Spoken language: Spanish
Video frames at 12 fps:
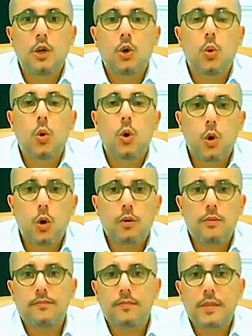
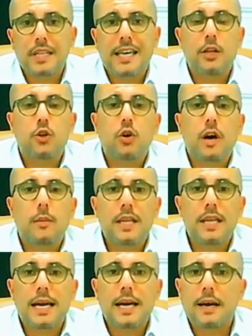Luego, que no
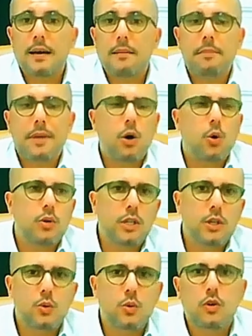habría bajo
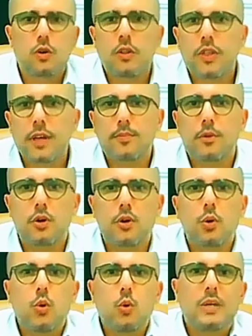ningún
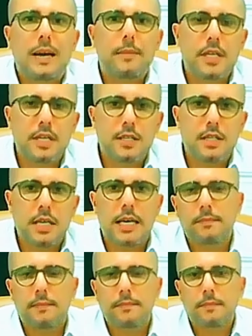concepto una
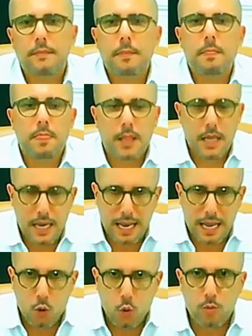amnistía.
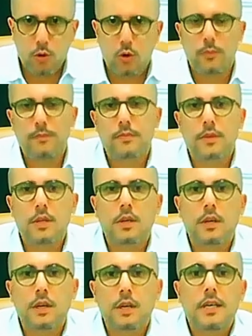La hubo.
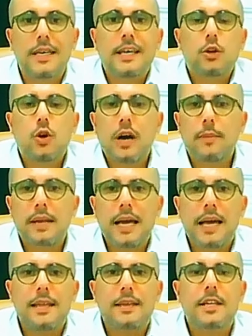Que no
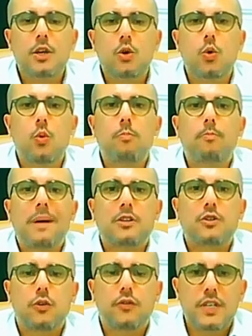habrá ningún
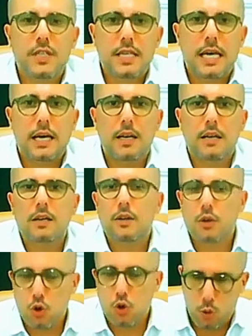pacto fiscal.
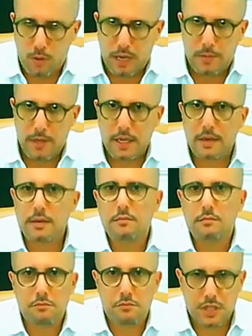Lo va a haber,
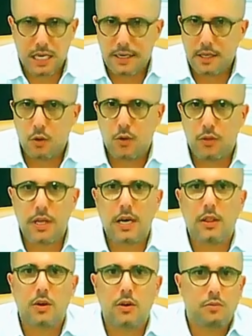se ha
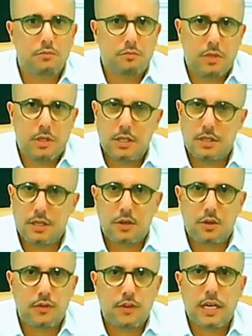negociado y
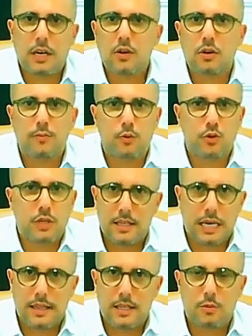Sergio Fidalgo pues,
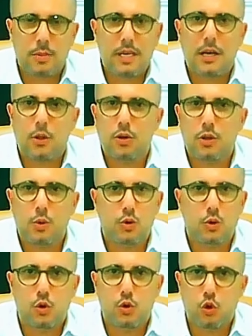ha desvelado
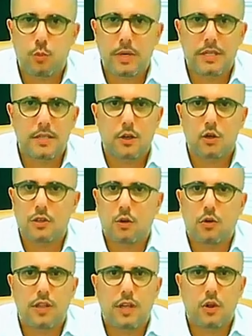incluso los nombres de los
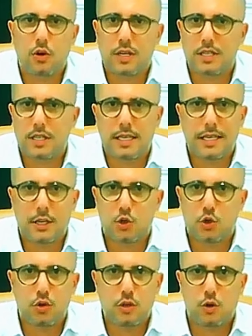negociadores y quiénes
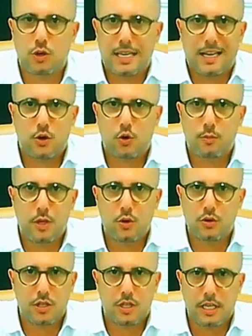son y lo que han
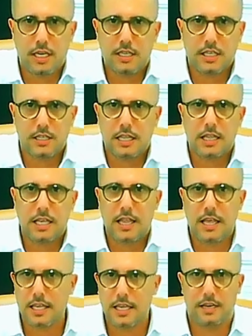comido, si quieres, hasta el día de
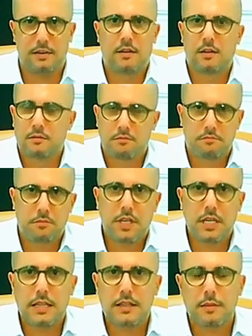ayer.
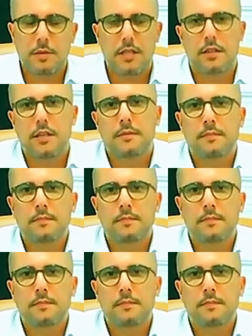Brillantemente.